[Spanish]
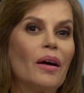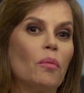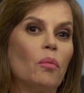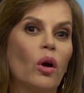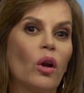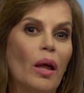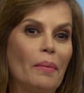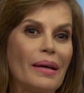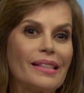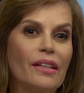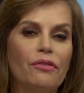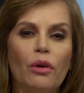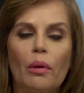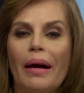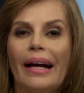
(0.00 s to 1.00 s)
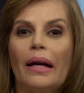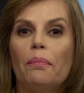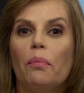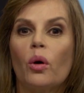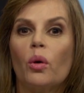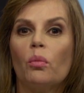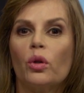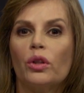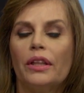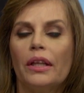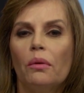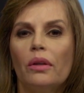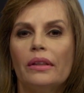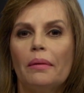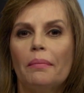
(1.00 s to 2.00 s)
Bueno, además se informa que por
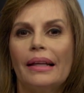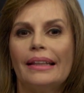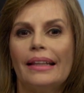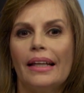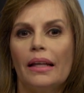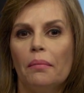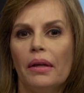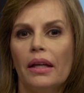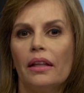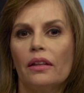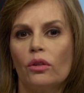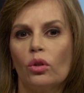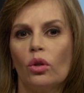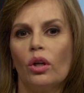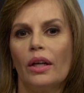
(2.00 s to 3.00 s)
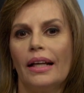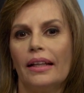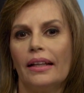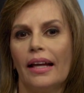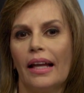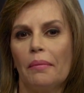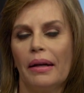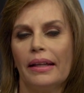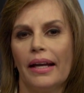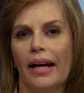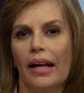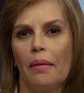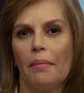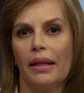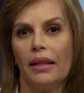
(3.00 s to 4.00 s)
motivo de mantenimiento, el día de
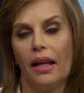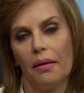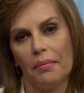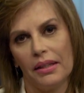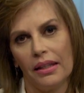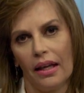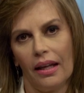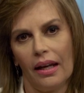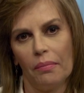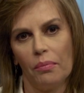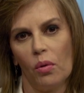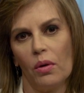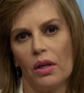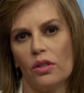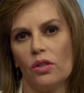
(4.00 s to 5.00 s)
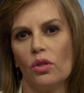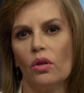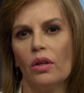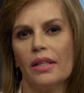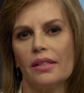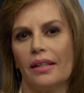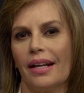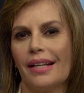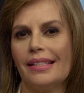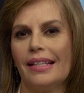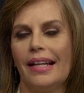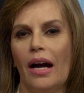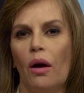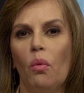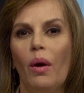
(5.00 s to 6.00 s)
mañana más de la mitad de la población estará
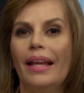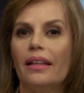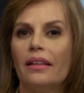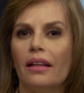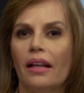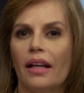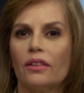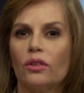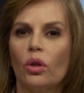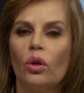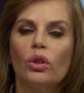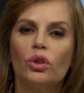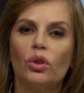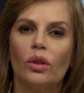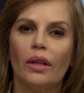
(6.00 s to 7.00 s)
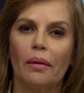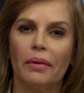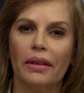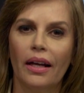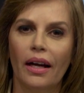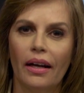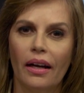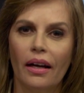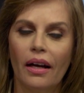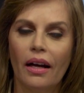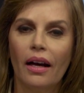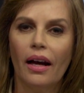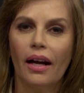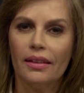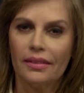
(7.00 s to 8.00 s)
sin agua desde las 8 de la mañana
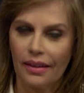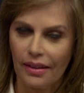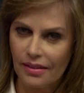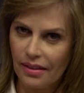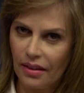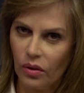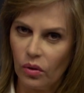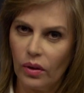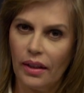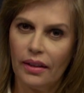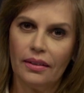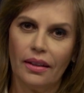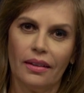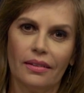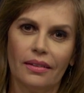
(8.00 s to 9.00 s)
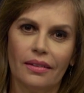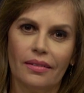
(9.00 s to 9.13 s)
hasta las 5 de la tarde.